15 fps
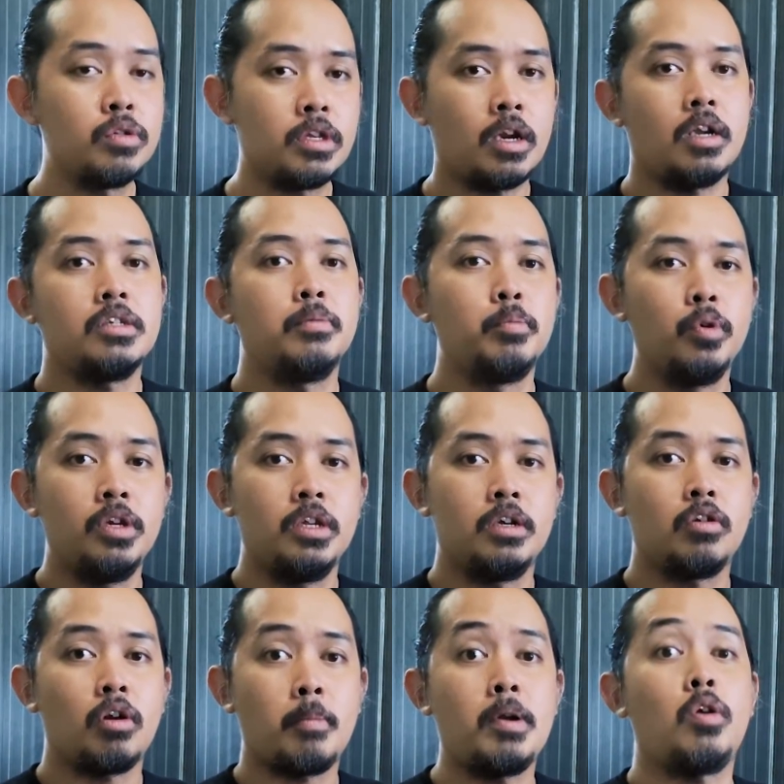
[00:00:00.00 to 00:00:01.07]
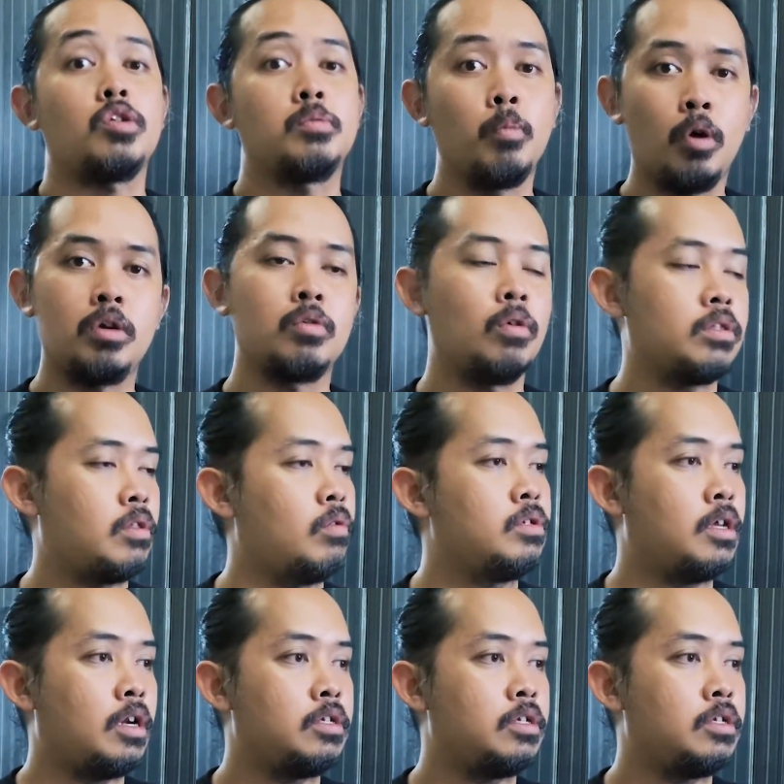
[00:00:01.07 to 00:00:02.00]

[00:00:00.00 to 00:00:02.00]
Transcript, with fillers: cara nyembuhin Norman Osborn gue tahu cara